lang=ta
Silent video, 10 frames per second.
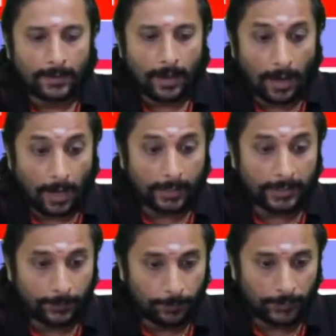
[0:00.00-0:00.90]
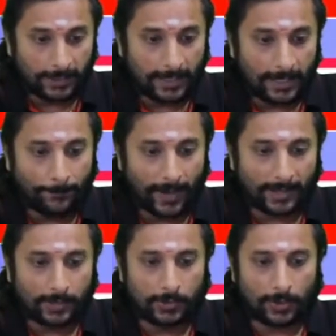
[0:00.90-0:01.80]
ஆர் இன்புட்டுங்க
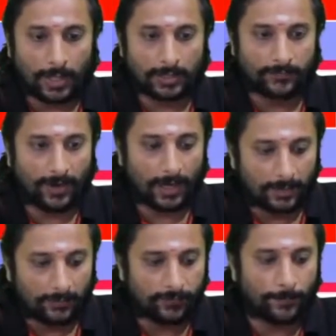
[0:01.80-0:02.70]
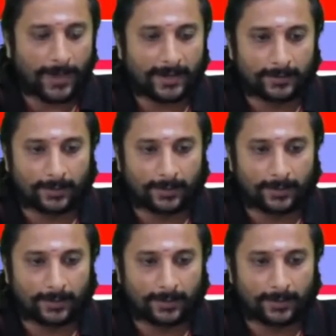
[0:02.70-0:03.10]
பேரல் டு ஆர்எஃப் ஆர்எஃப்பும் பேரல் தான்